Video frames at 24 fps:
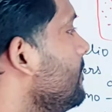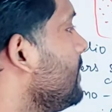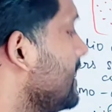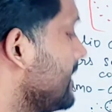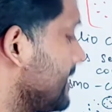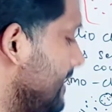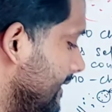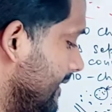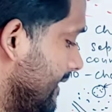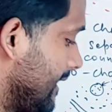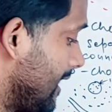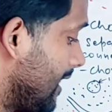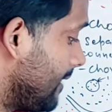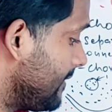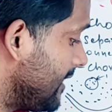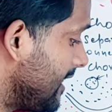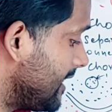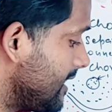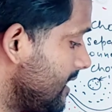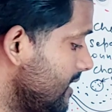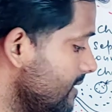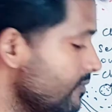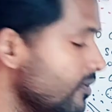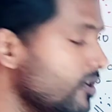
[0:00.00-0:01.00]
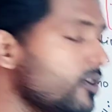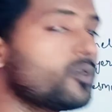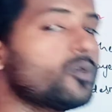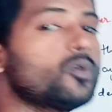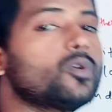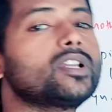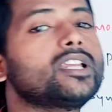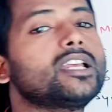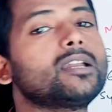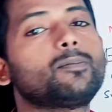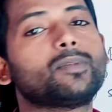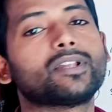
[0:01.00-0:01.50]
प्लेसेंटा अब ये
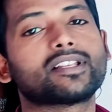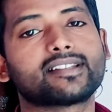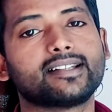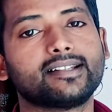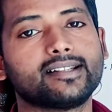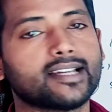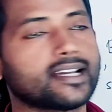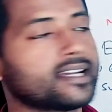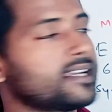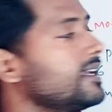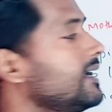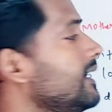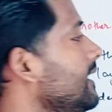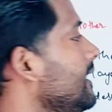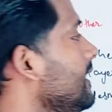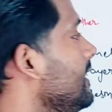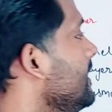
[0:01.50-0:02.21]
हीमोकोरियल प्लेसेंटा क्या